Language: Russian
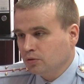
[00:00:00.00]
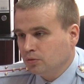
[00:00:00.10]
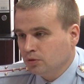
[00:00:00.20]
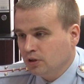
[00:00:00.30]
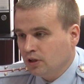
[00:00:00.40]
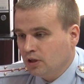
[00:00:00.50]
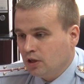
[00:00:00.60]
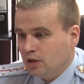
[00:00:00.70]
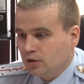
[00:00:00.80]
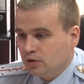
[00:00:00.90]
года.
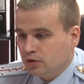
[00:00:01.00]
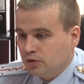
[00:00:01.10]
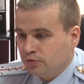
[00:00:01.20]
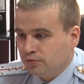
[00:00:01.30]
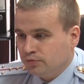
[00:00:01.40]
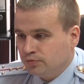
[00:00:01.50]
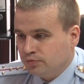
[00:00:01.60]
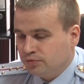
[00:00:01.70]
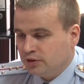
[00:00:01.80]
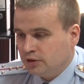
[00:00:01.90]

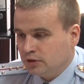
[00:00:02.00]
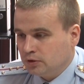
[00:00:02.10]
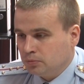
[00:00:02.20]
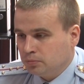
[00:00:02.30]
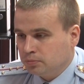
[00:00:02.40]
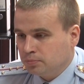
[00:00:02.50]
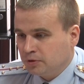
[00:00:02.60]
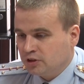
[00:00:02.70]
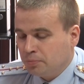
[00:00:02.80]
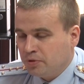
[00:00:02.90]
Все
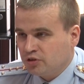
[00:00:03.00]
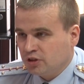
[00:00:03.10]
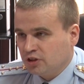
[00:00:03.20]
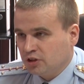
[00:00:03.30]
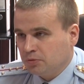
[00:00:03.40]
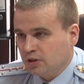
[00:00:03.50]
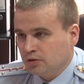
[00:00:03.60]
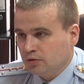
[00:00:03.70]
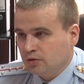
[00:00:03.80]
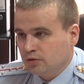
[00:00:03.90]
потерпевшие, скажем
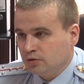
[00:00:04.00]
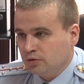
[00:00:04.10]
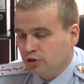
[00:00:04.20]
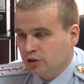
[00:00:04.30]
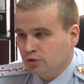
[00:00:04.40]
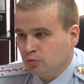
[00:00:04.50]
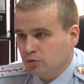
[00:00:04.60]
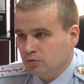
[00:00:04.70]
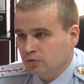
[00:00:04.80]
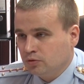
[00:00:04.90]
так, от совершения
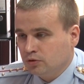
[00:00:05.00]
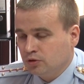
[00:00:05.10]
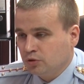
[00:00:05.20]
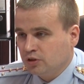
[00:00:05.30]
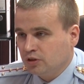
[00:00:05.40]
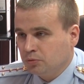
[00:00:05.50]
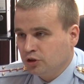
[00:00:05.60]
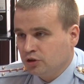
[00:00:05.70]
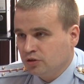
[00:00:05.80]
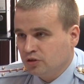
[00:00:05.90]
этого, с его стороны
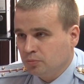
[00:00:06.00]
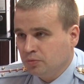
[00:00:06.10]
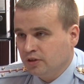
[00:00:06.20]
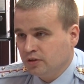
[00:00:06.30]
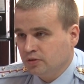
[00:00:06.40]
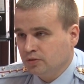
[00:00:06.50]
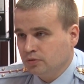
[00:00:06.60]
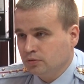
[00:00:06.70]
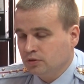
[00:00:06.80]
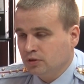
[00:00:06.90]
мошеннических действий были
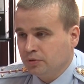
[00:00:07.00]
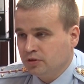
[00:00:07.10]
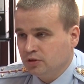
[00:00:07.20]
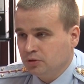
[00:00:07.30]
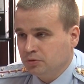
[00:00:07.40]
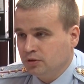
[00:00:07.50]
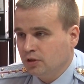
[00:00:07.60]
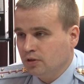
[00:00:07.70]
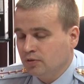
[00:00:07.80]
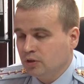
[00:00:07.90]
за пределами
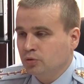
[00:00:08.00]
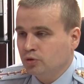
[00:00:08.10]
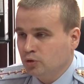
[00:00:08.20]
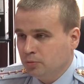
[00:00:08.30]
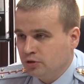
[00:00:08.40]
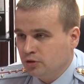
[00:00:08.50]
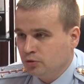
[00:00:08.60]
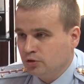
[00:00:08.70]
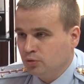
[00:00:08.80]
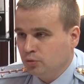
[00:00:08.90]
Вологодской области,
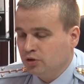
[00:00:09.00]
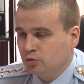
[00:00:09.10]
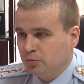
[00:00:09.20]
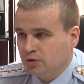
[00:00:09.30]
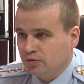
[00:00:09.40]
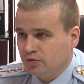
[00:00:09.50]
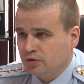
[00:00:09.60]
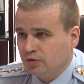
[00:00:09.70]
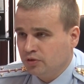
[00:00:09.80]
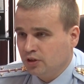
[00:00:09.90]
то есть других субъектов
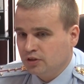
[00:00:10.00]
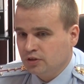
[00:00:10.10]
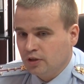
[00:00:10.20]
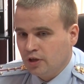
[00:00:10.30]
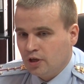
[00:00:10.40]
Российской Федерации.